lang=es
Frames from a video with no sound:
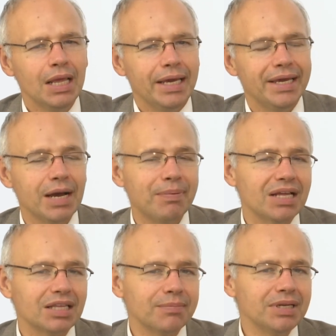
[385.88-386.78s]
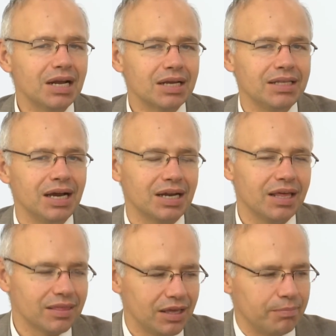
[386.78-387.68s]
Y ya para terminar, quería
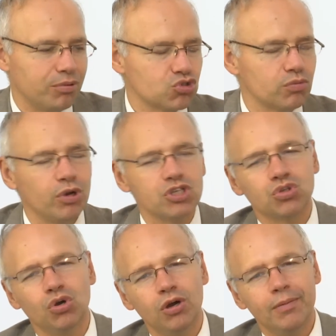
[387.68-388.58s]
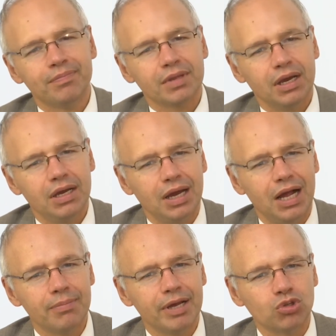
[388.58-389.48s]
agradecer, por supuesto, eh,
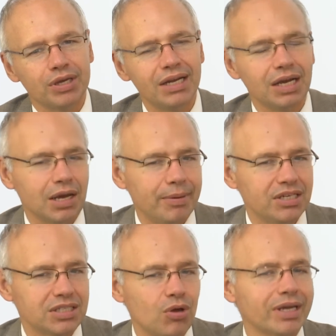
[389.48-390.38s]
Alberto Ana el haber estado